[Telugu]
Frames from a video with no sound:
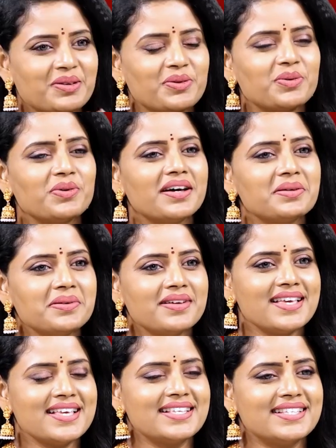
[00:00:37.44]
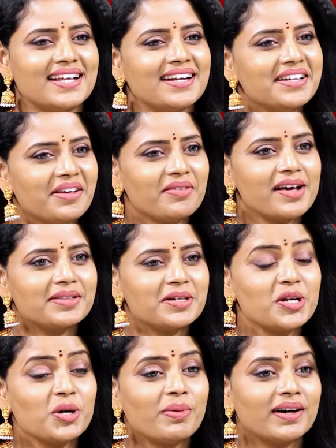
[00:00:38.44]
గురుగారు
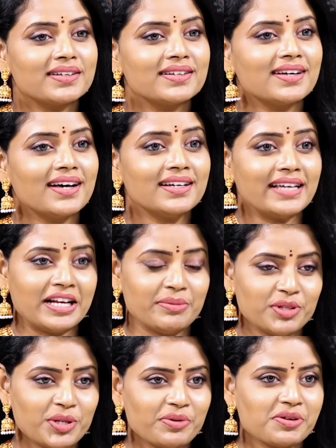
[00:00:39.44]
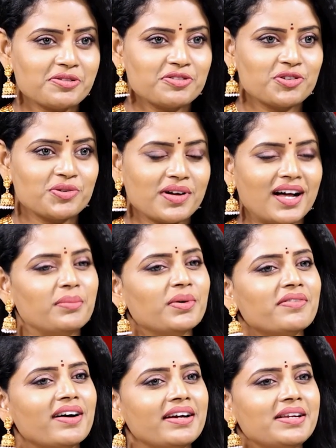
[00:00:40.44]
శరన్నవరాత్రిలో భాగంగా ఎనిమిదవ రోజు
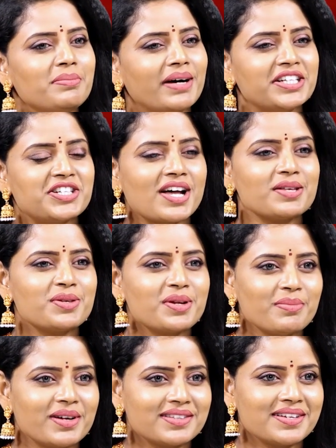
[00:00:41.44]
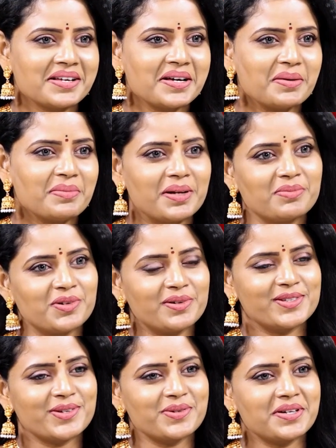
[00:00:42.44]
అమ్మవారిని మహిషాసురమర్తినిగా మనం
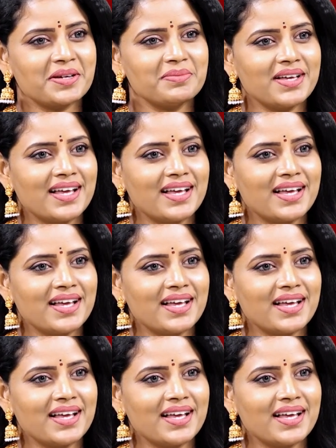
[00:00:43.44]
కొలుచుకుంటాం